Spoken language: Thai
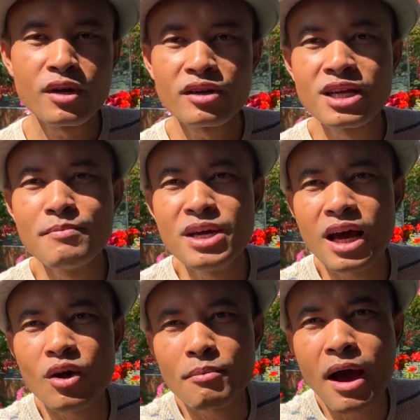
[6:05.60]
ครีมมี่อ
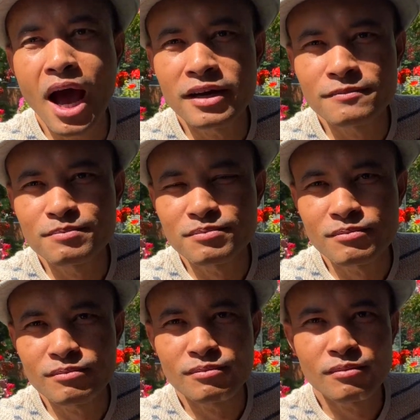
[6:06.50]
ร่อยมาก
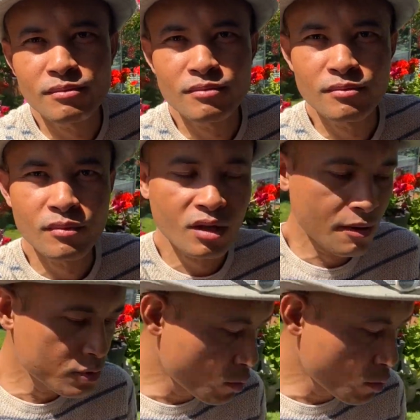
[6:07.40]
คุณผู้ช